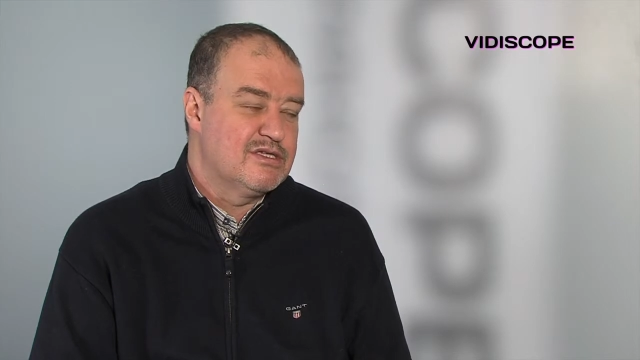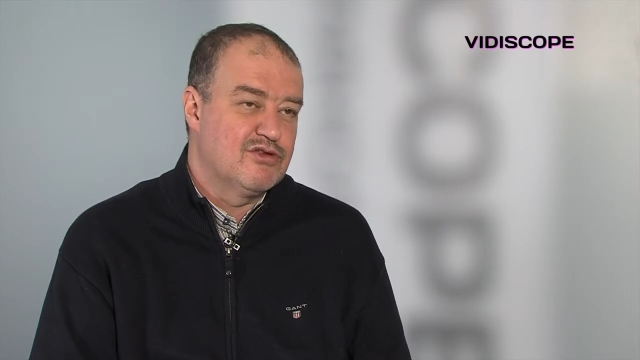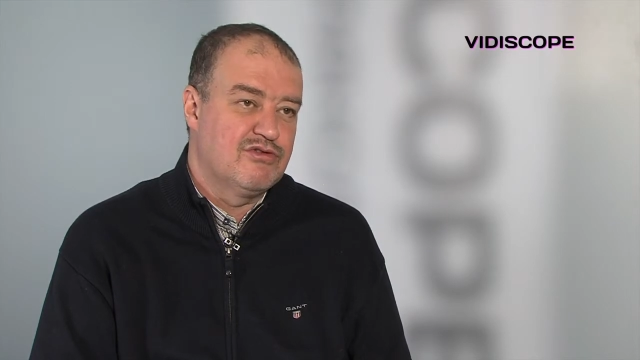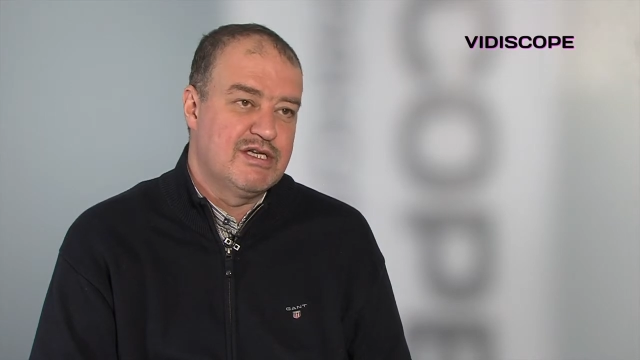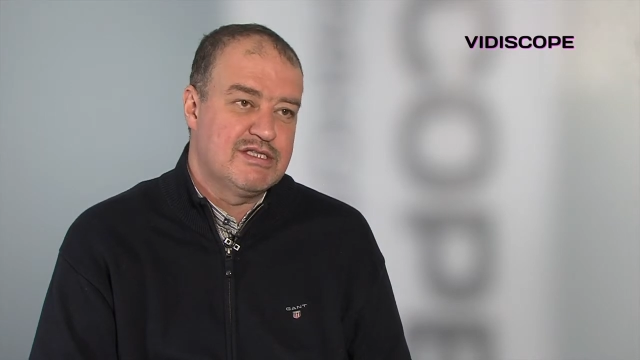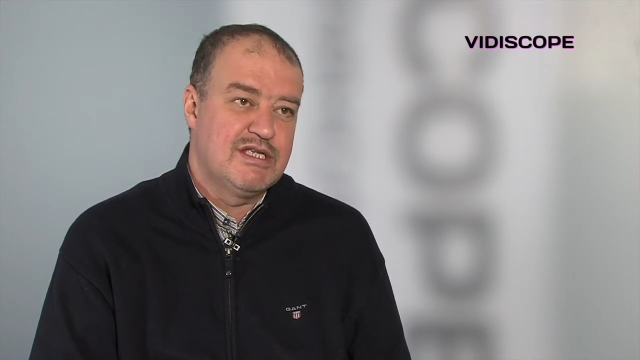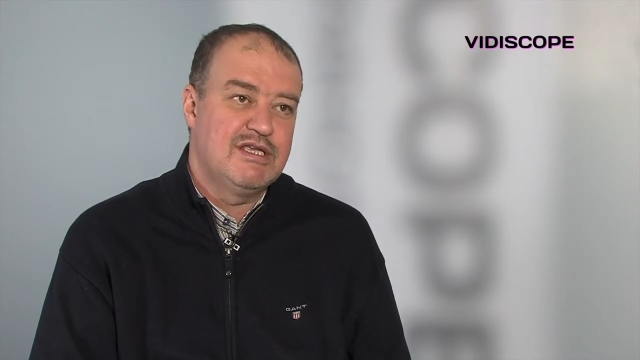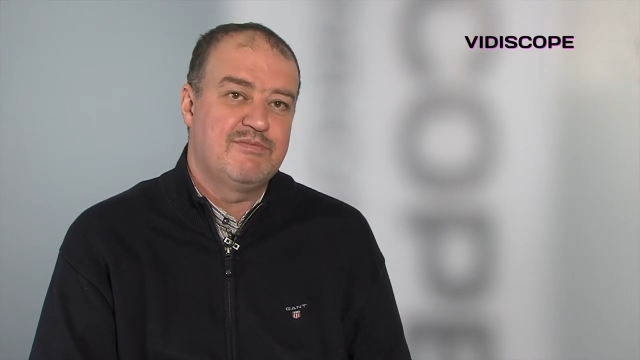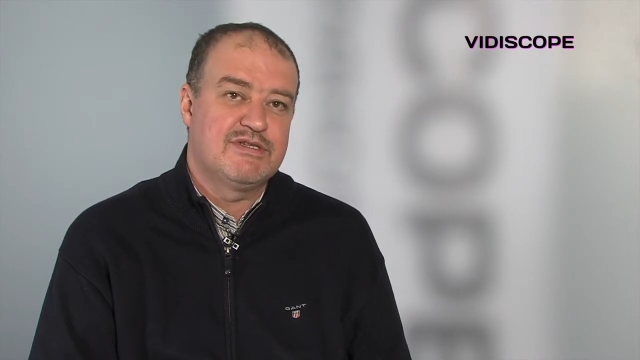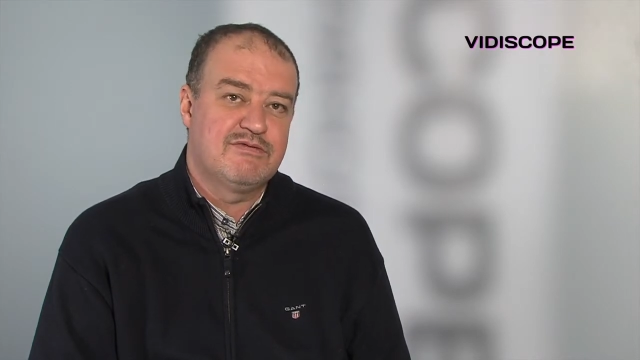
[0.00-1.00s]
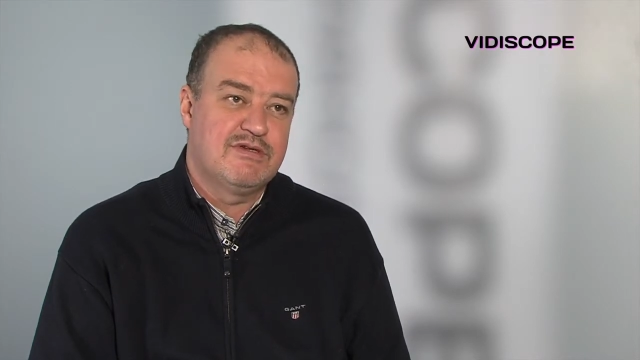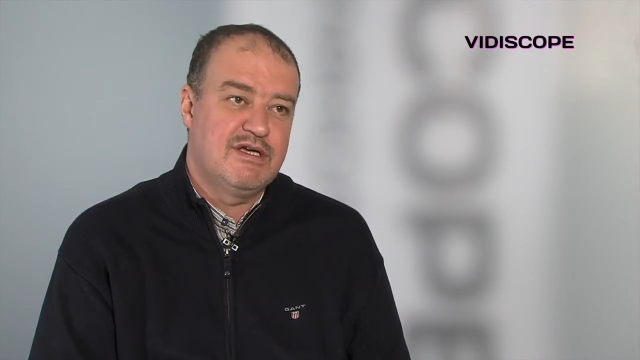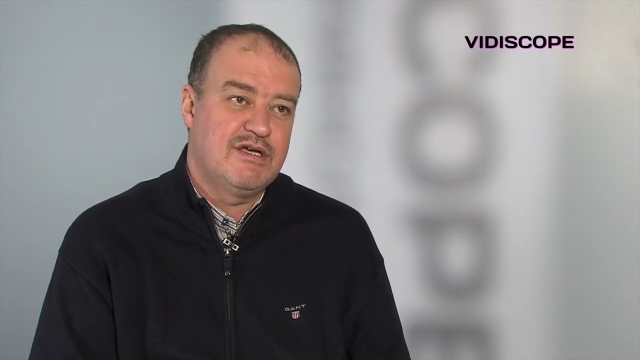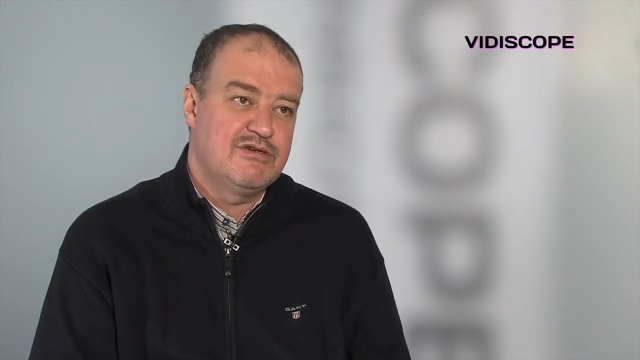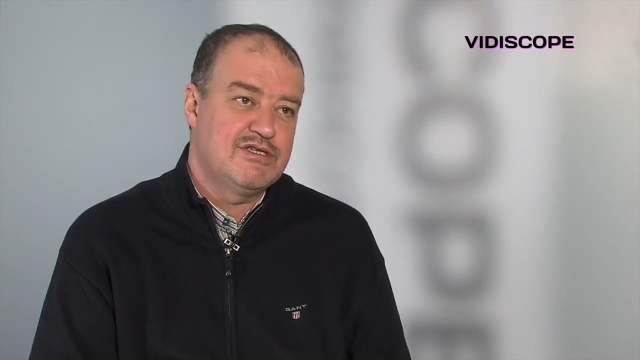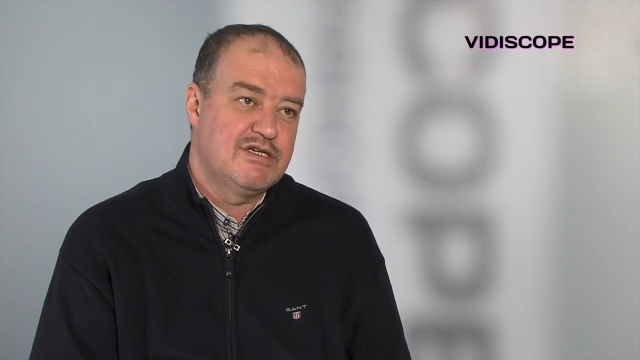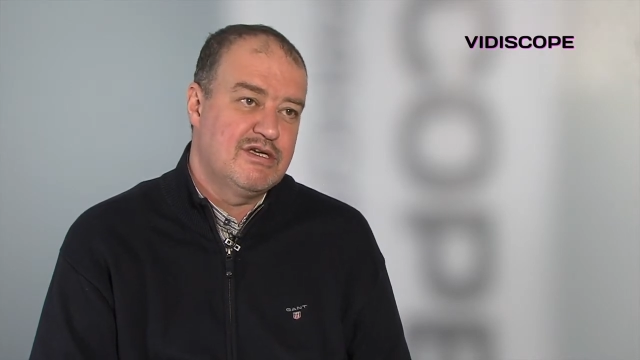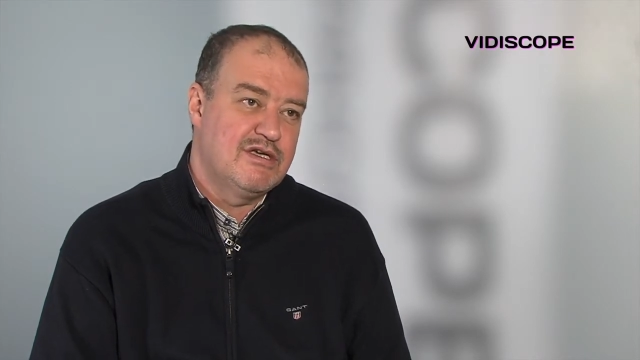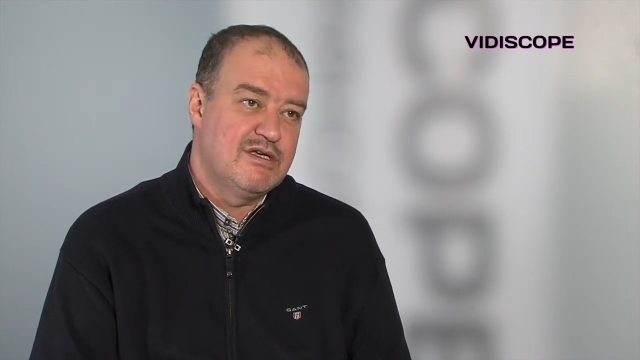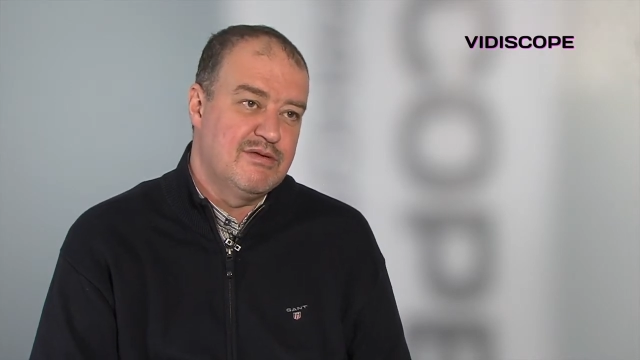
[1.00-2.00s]
ситуацией, не
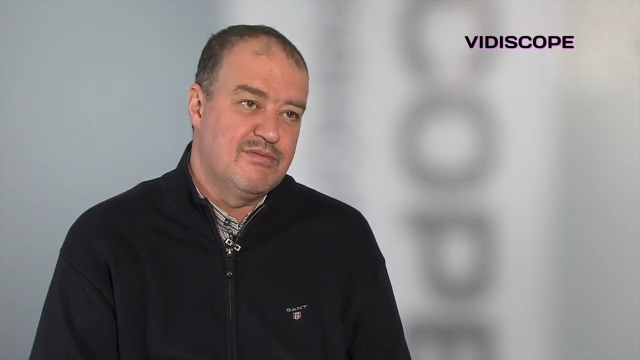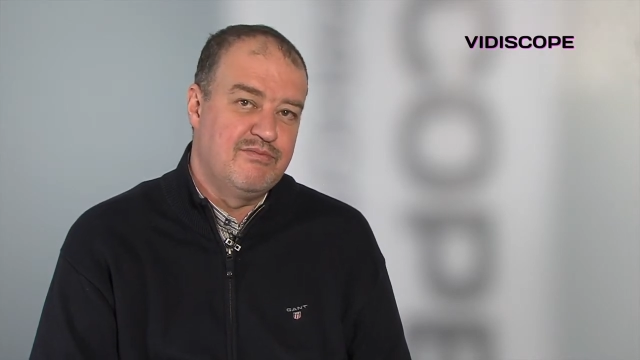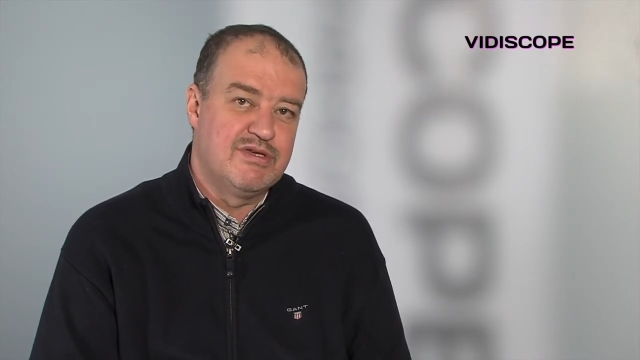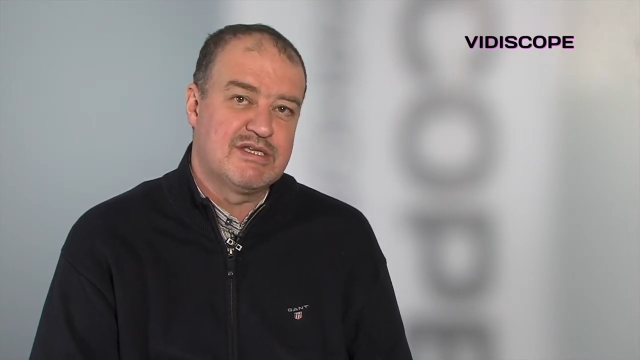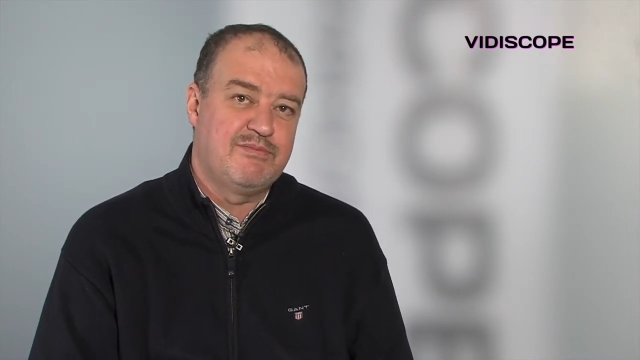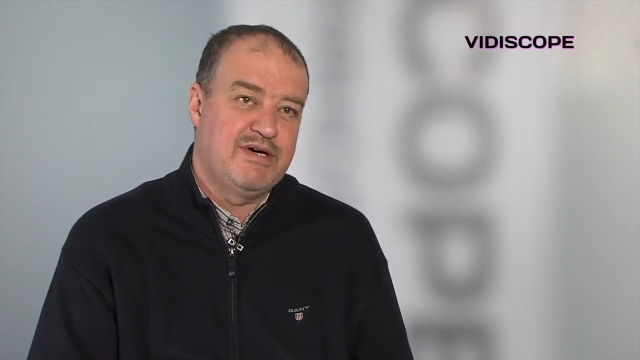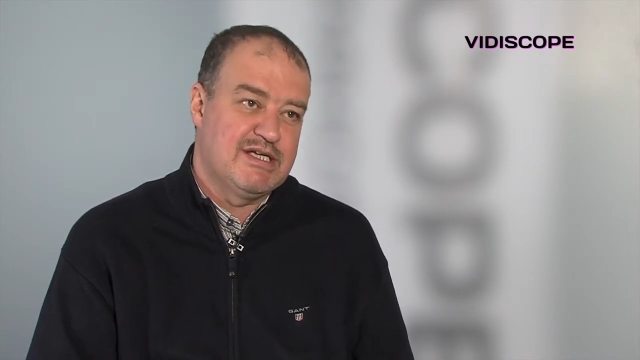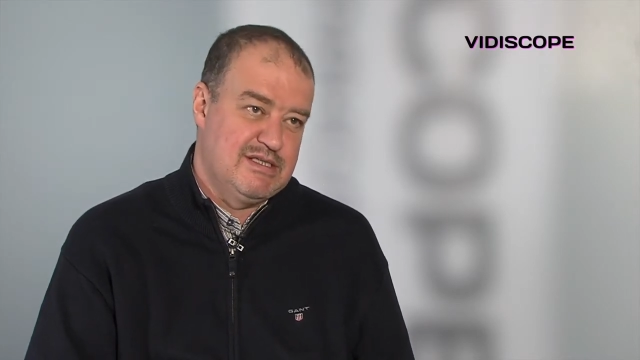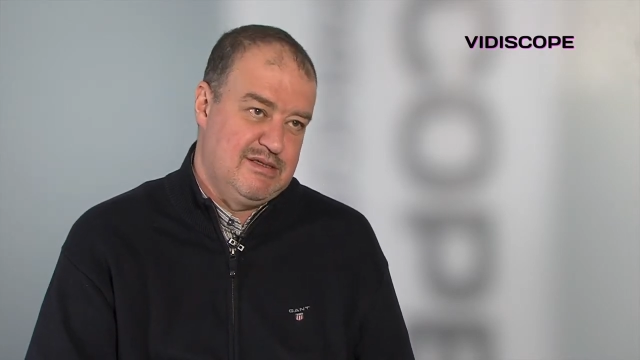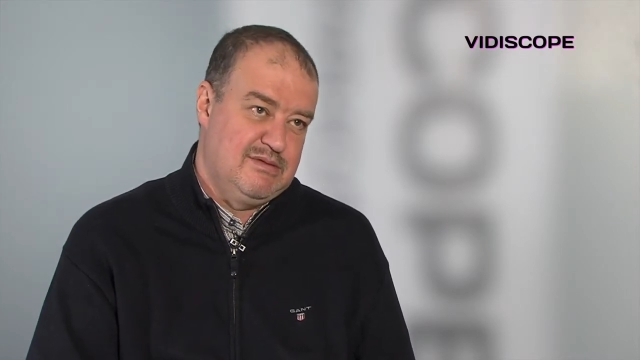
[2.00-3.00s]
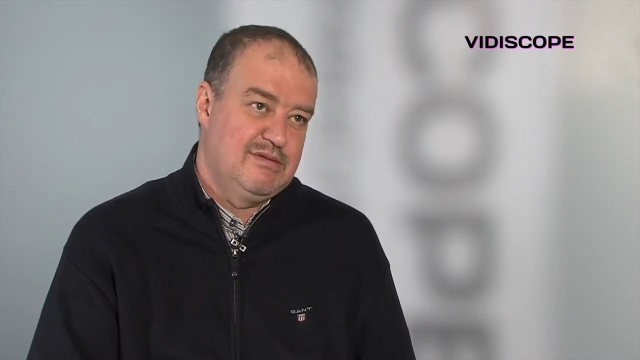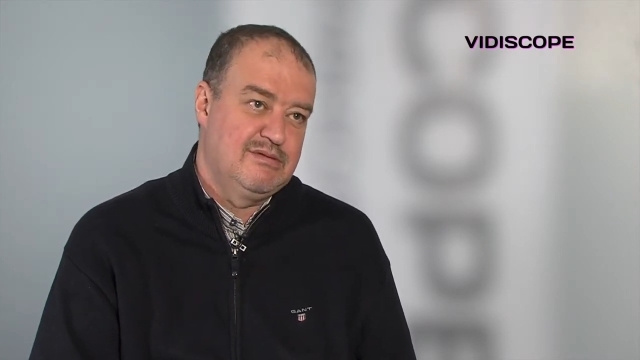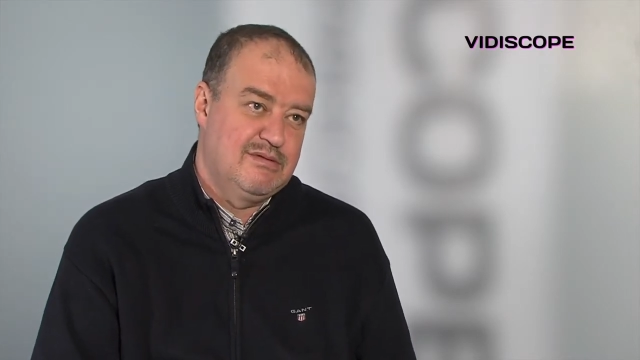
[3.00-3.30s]
позволяющей безопасно